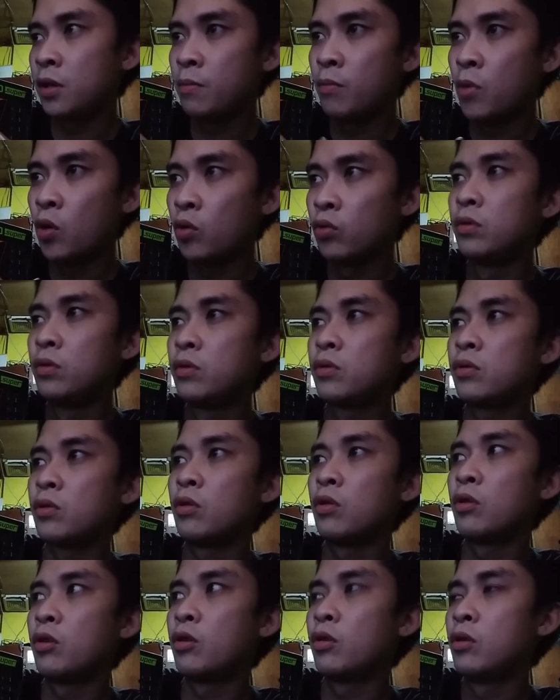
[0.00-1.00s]
mode.
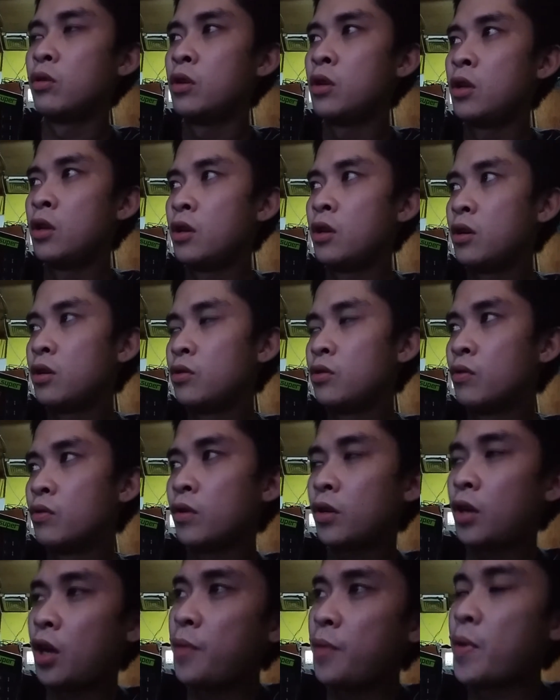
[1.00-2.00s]
So,
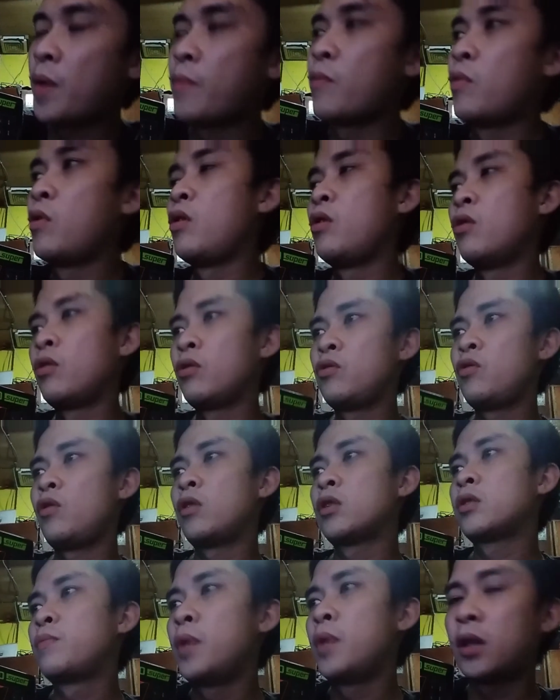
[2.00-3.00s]
yung capable ng
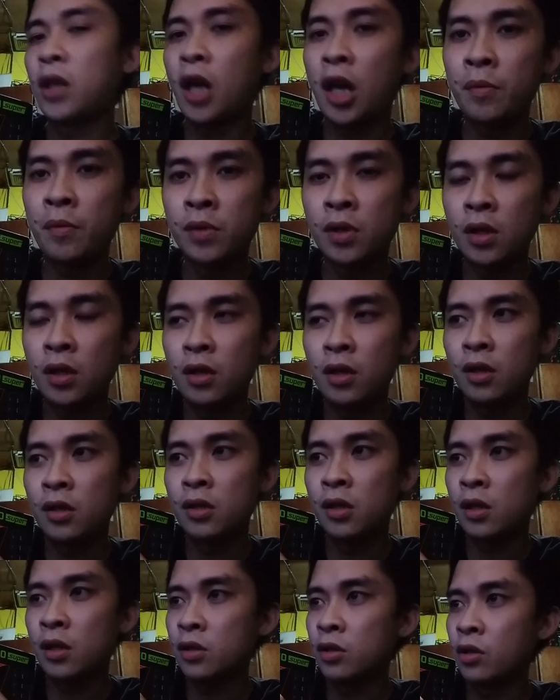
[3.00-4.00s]
USB Type-C is
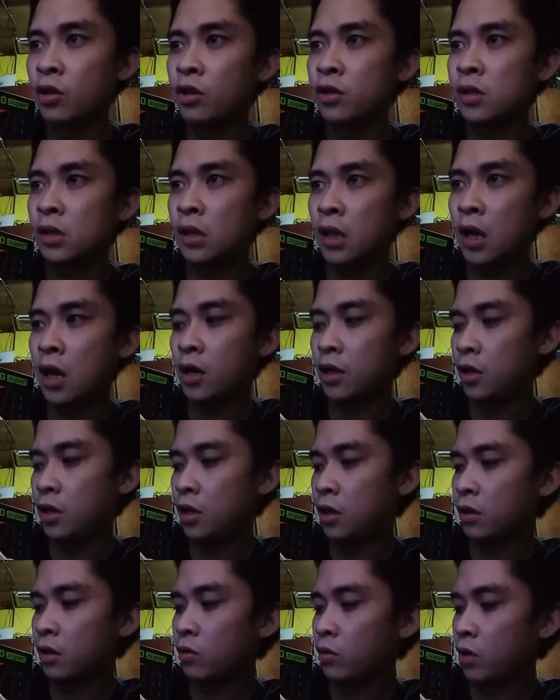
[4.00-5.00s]
6 Hz lang,
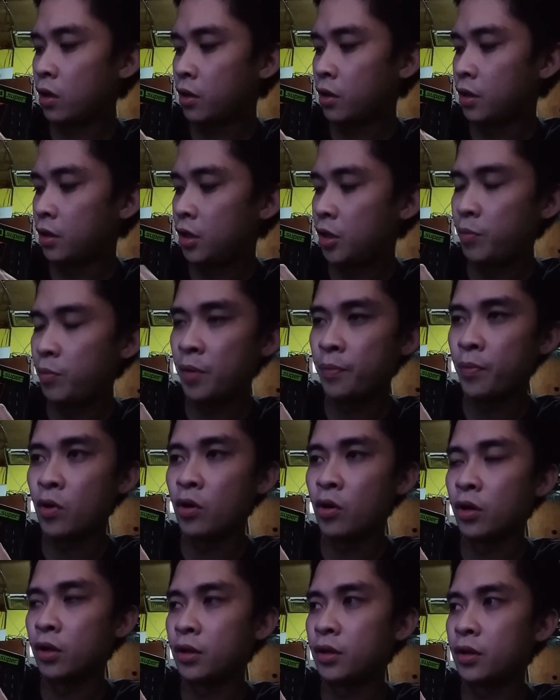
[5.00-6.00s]
hindi katulad ng DP
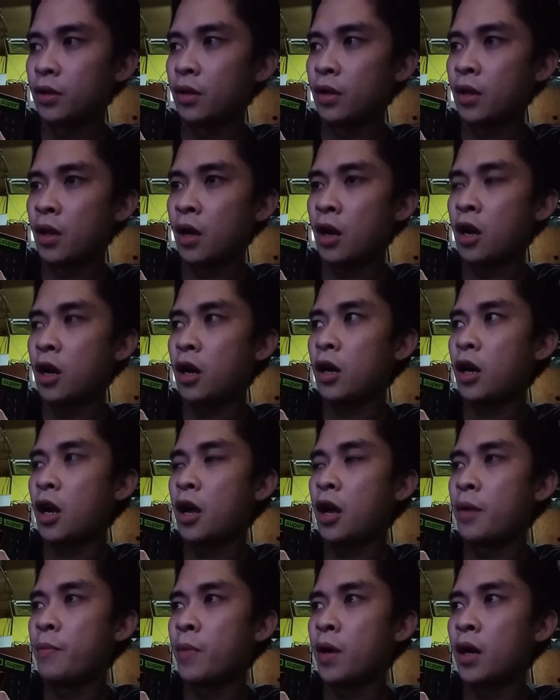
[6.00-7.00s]
port na
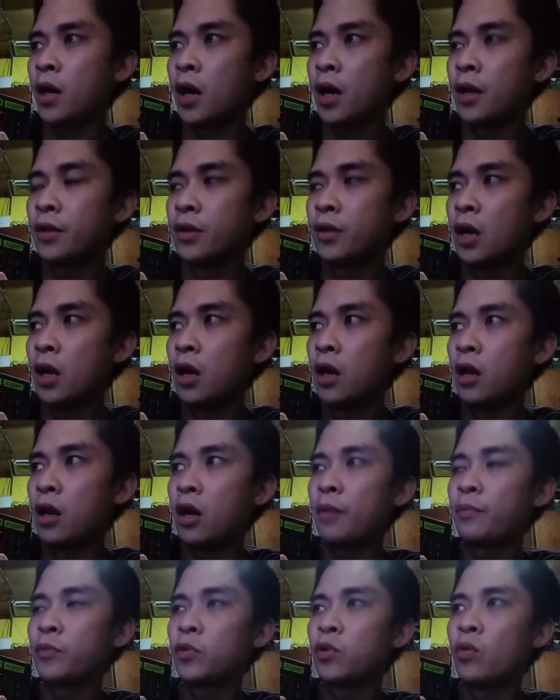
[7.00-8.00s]
kaya mag-handle ng
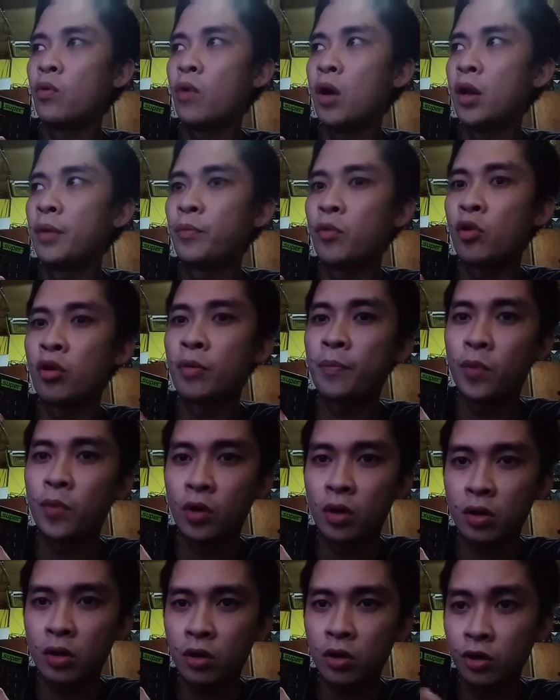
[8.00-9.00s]
up to
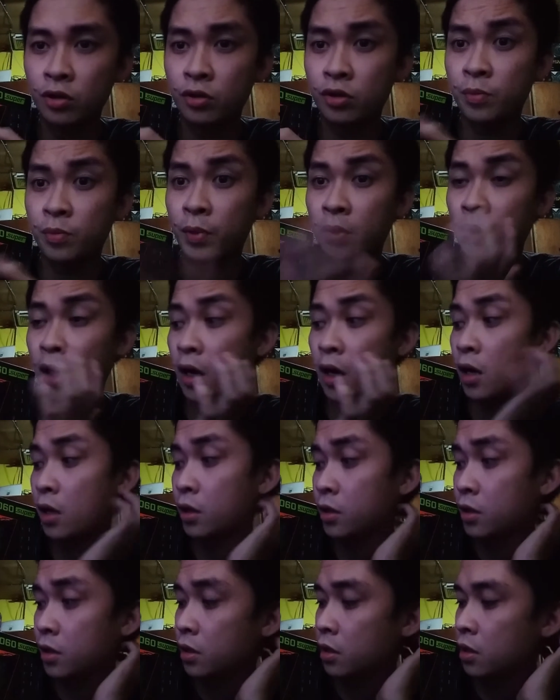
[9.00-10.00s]
144 Hz
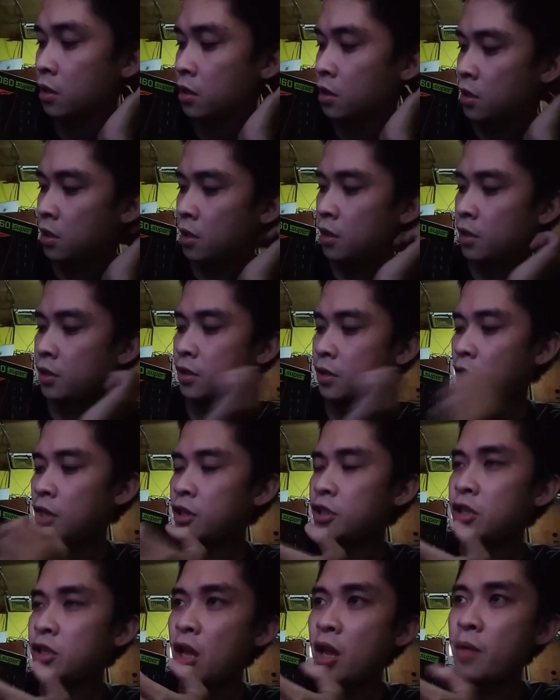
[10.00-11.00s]
pataas. Sa
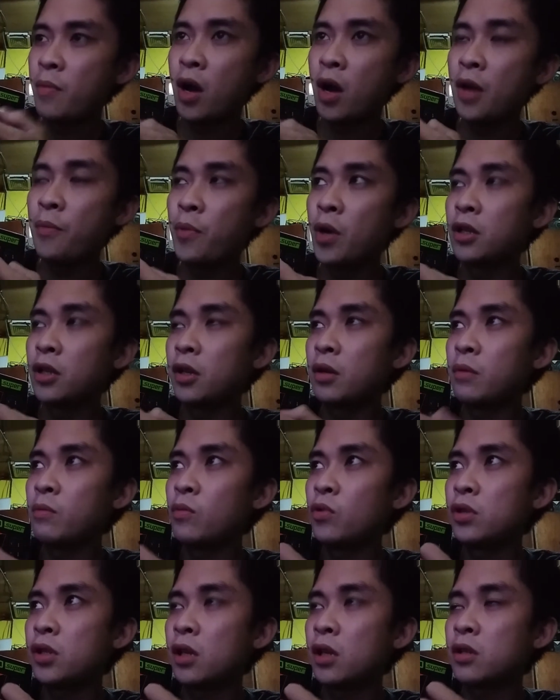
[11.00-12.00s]
HDMI, pwede rin
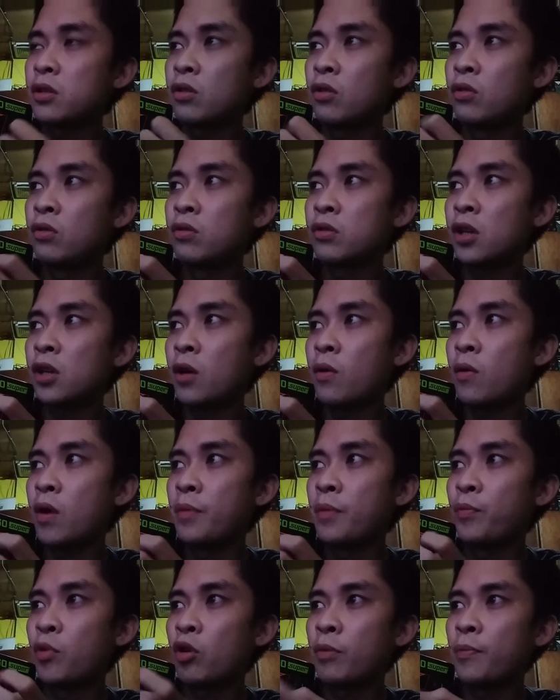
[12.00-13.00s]
mo set yun sa
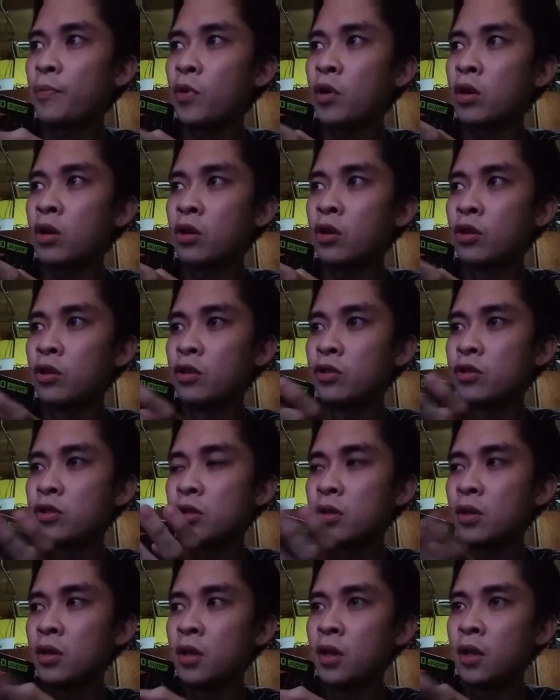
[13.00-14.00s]
144 Hz